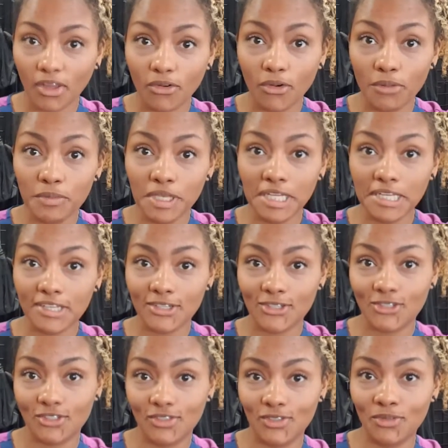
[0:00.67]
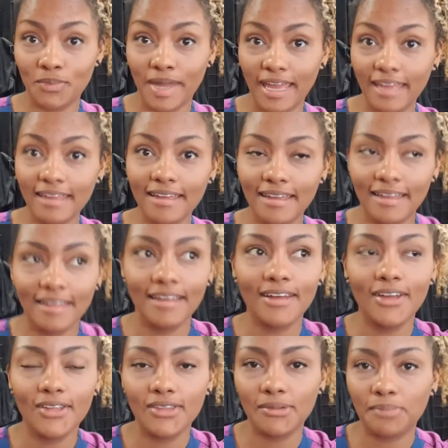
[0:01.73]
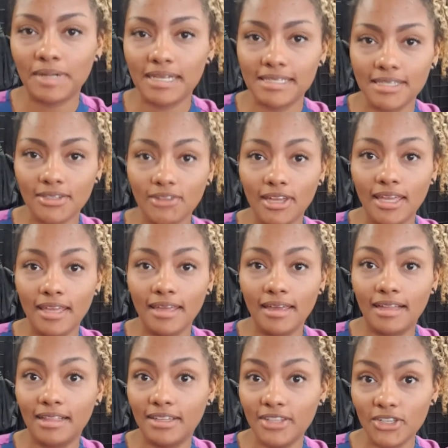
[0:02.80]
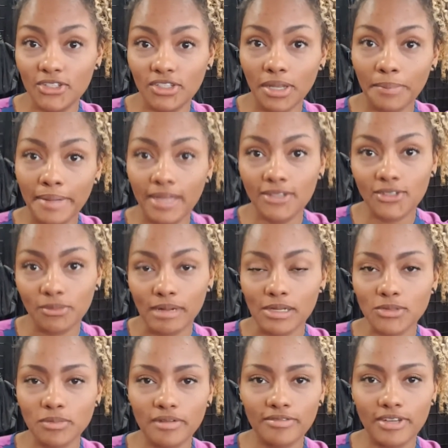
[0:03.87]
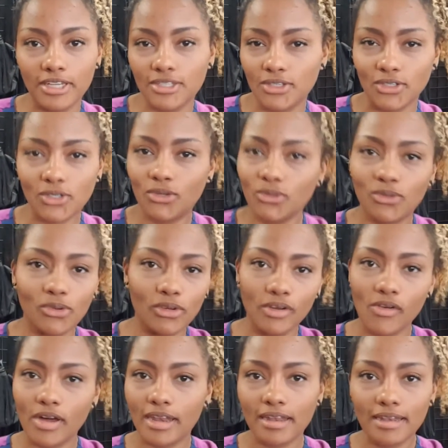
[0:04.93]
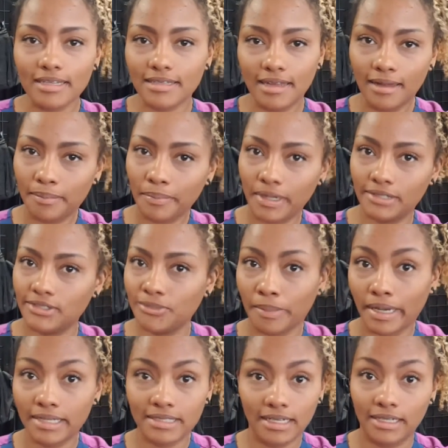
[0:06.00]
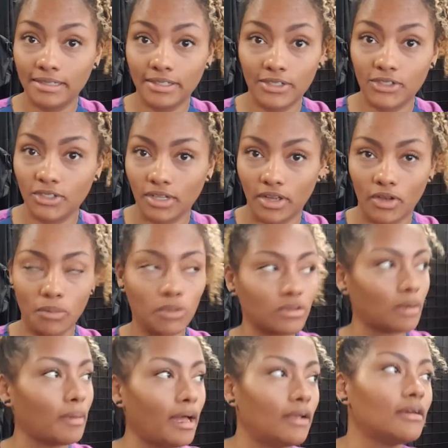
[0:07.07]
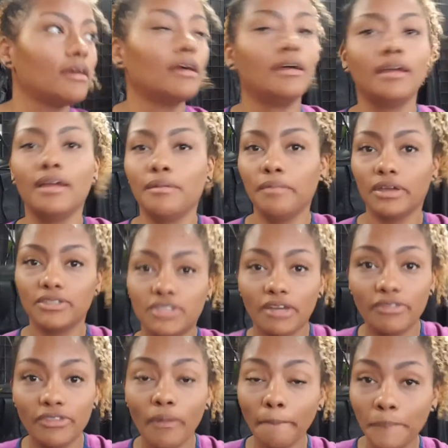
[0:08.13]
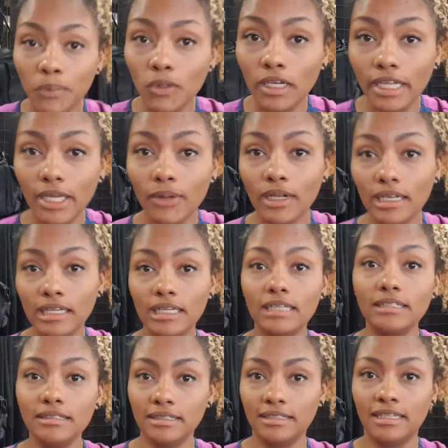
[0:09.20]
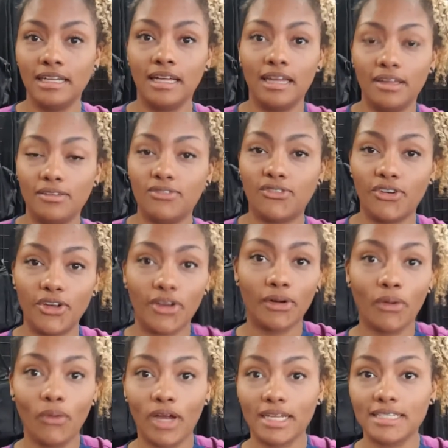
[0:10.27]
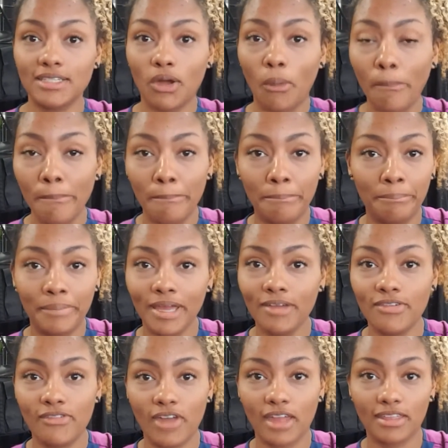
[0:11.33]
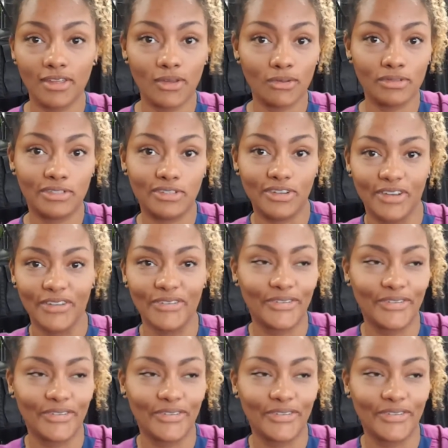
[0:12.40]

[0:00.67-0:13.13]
Oi meninas, tudo bem? Tô aparecendo aqui clandestinamente mais uma vez. Acho que eu tô agora nessa época de parecer clandestina aqui no meu trabalho. Minha chefe deu um pulinho ali e foi a ocasião perfeita que eu tive,